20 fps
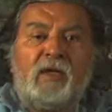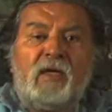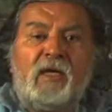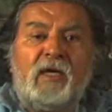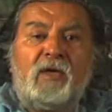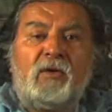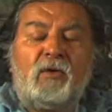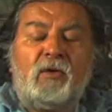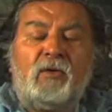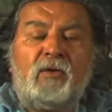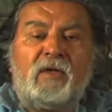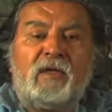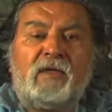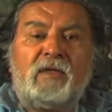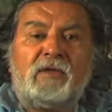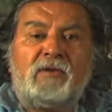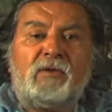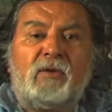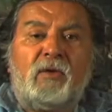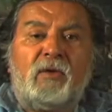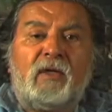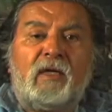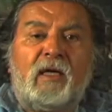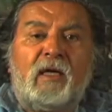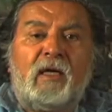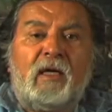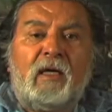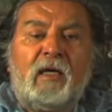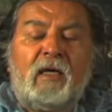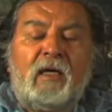ícono en la
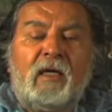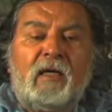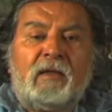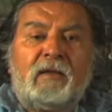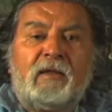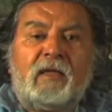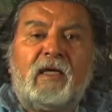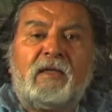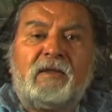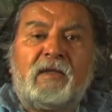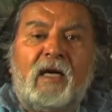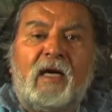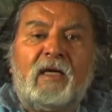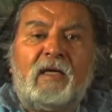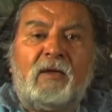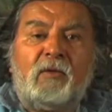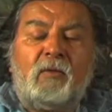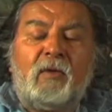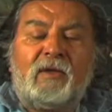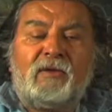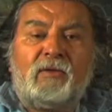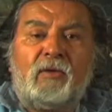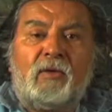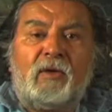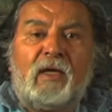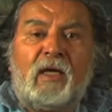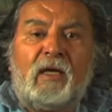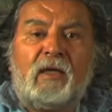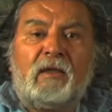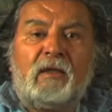historia teatral
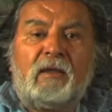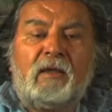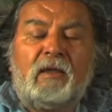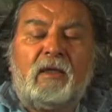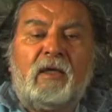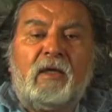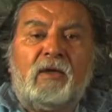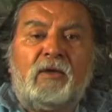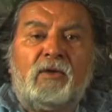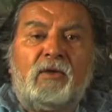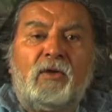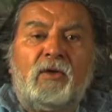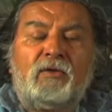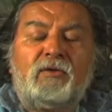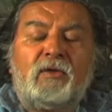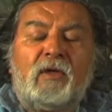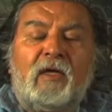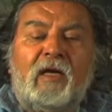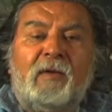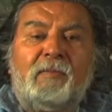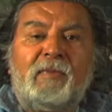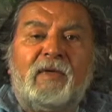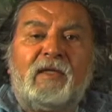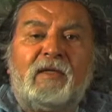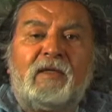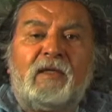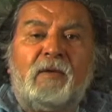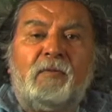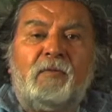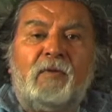ecuatoriana. No
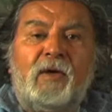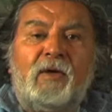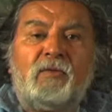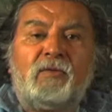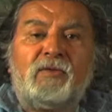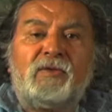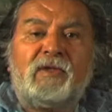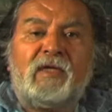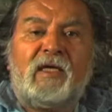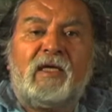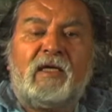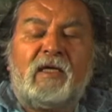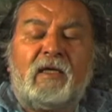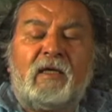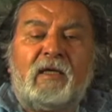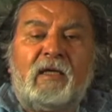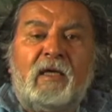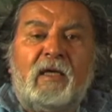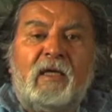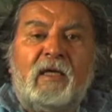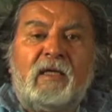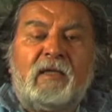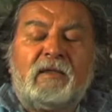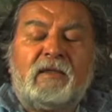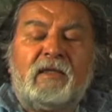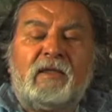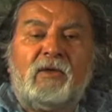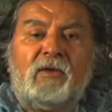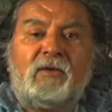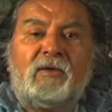solamente fue un cine,
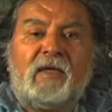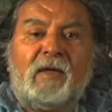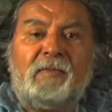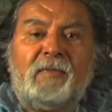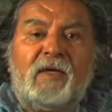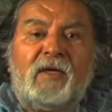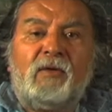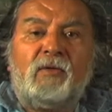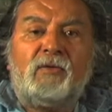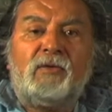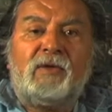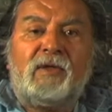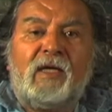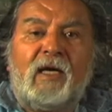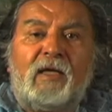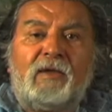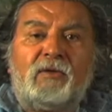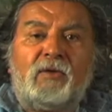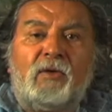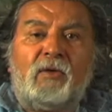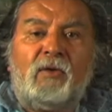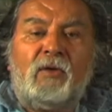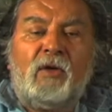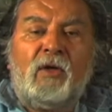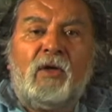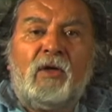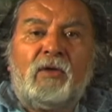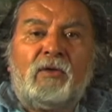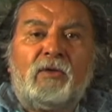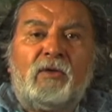sino también un teatro
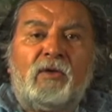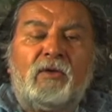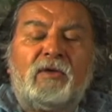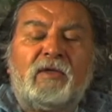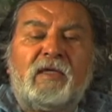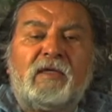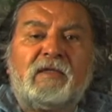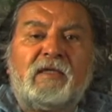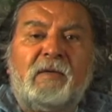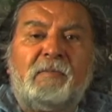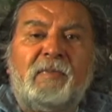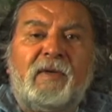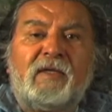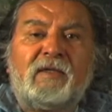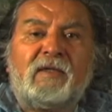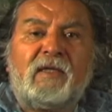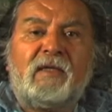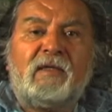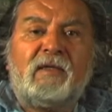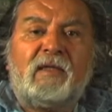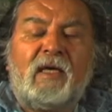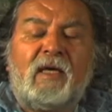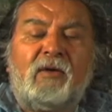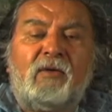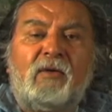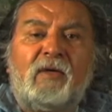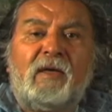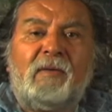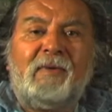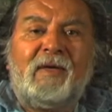donde se
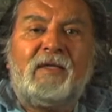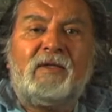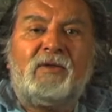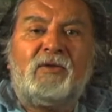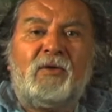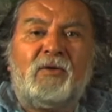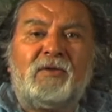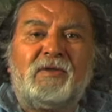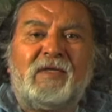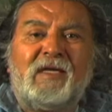presentaron eventos